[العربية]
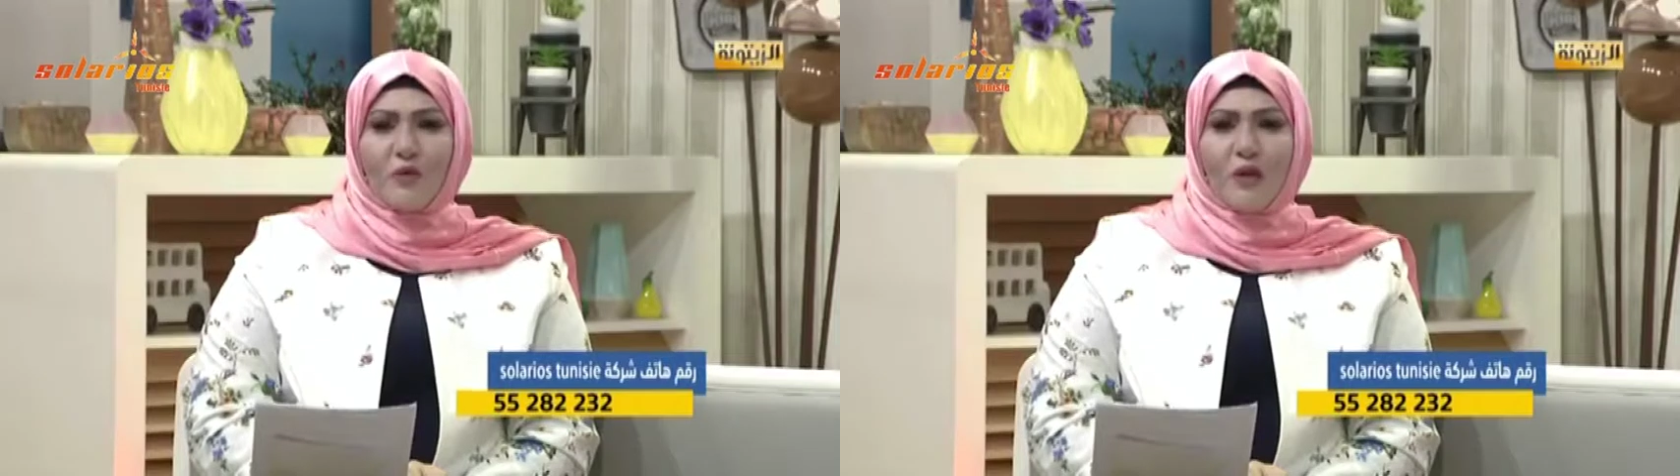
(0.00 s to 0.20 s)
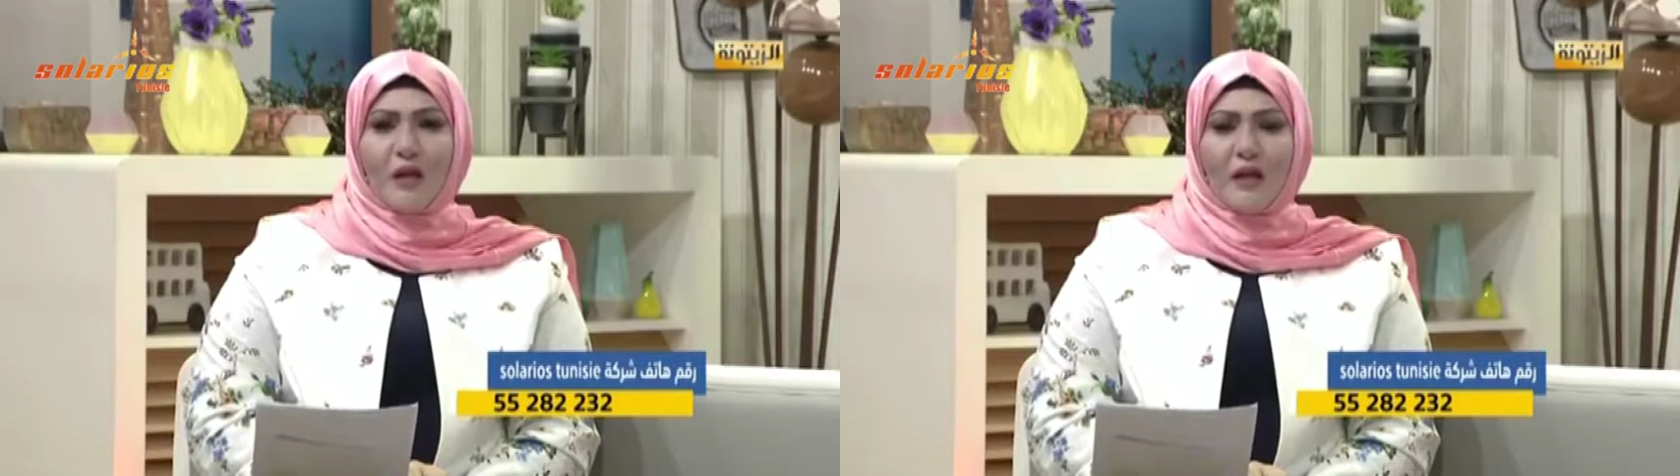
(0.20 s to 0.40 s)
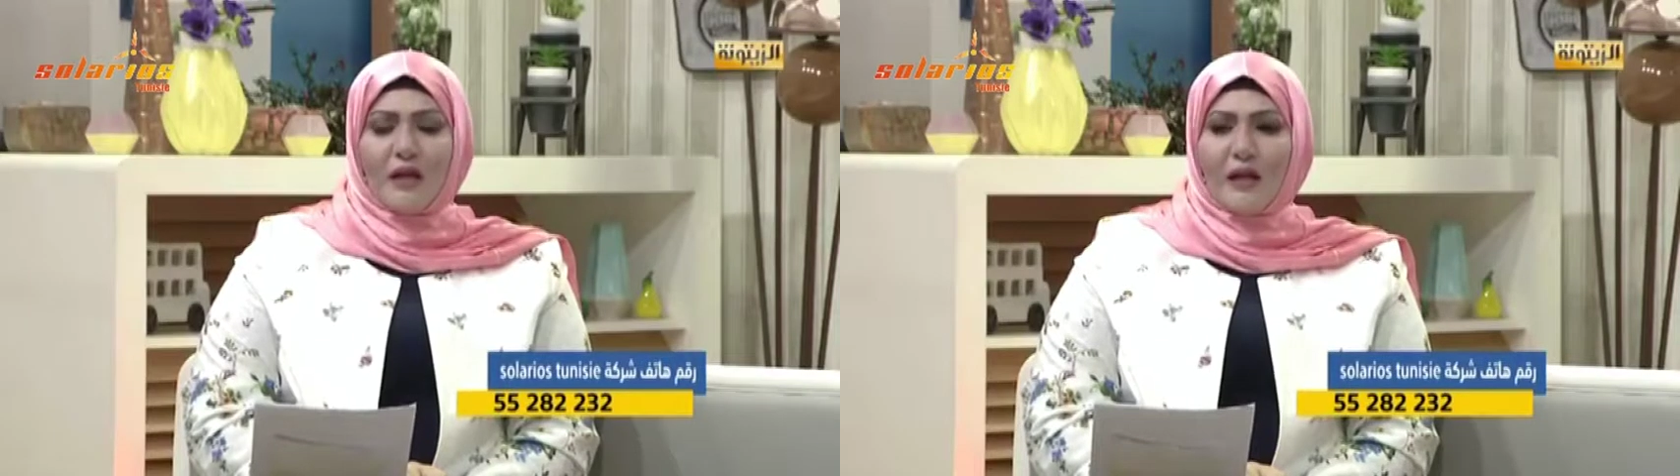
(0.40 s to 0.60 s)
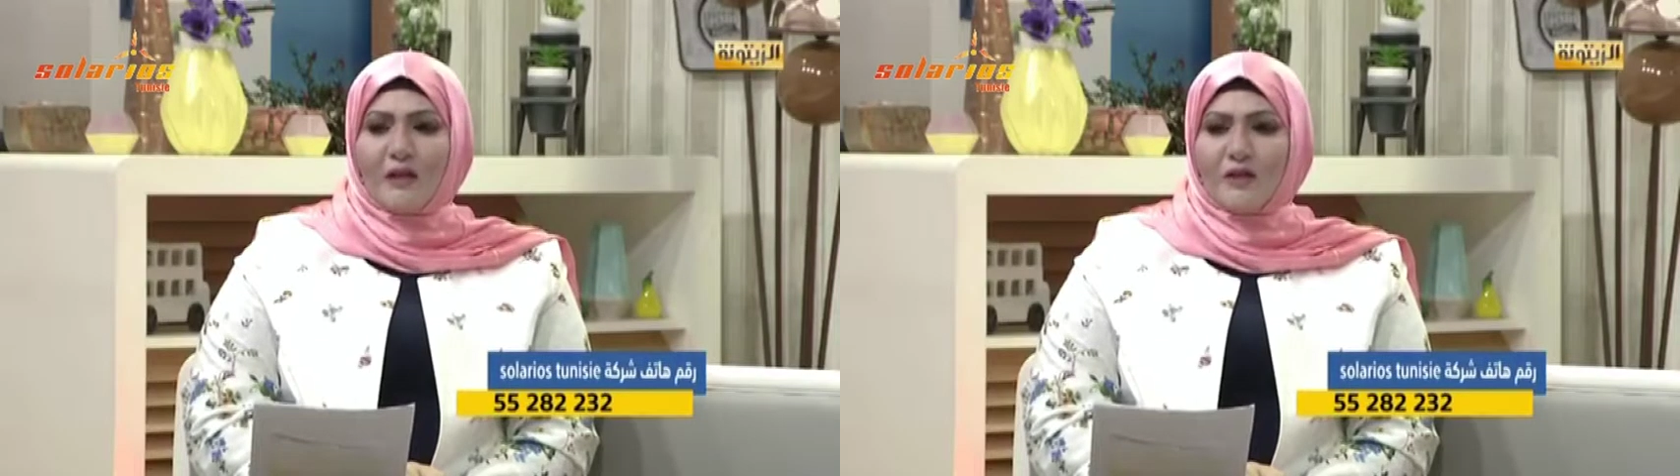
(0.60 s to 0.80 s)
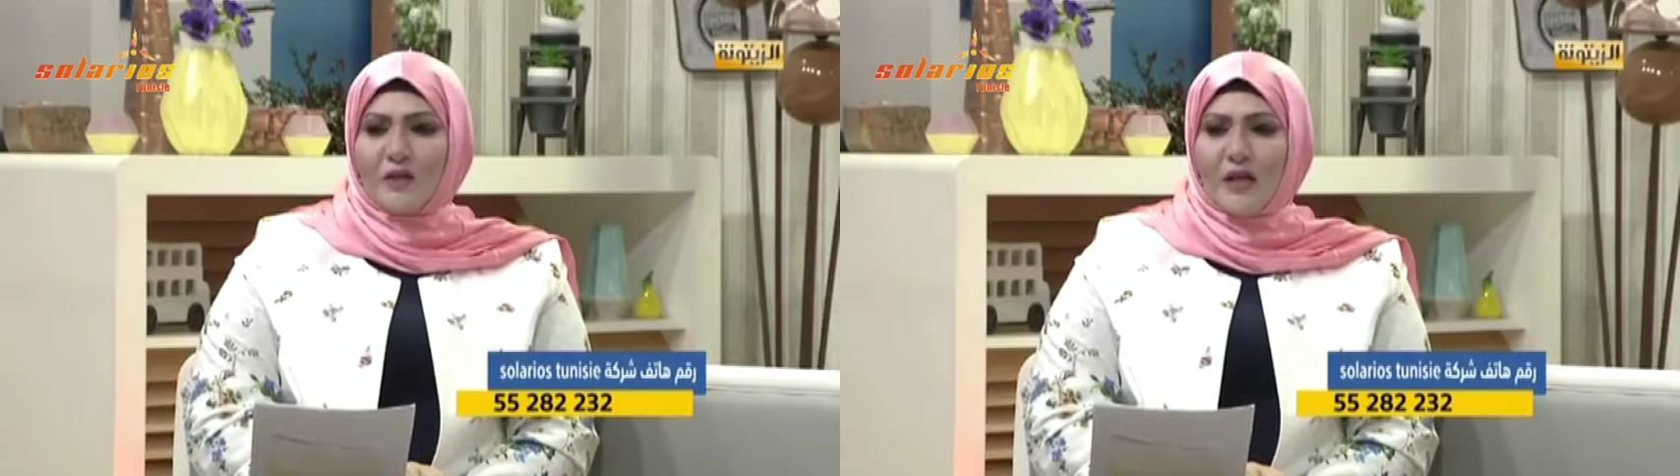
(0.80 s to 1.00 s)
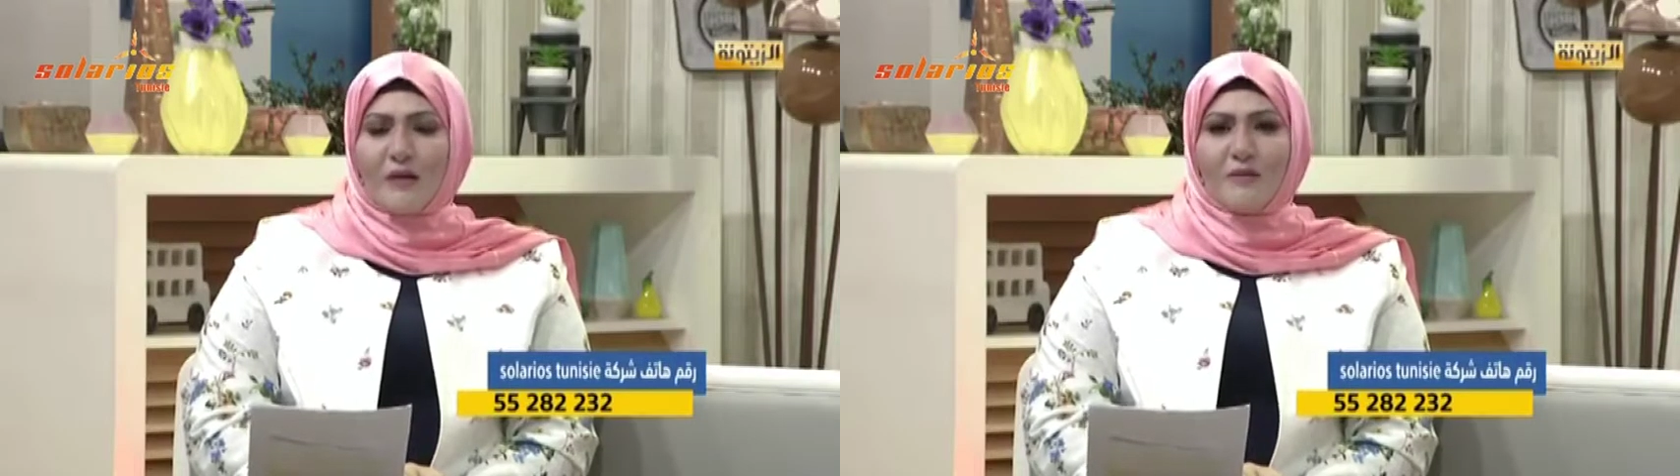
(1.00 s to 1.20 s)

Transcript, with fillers: موجود الان على الشاشه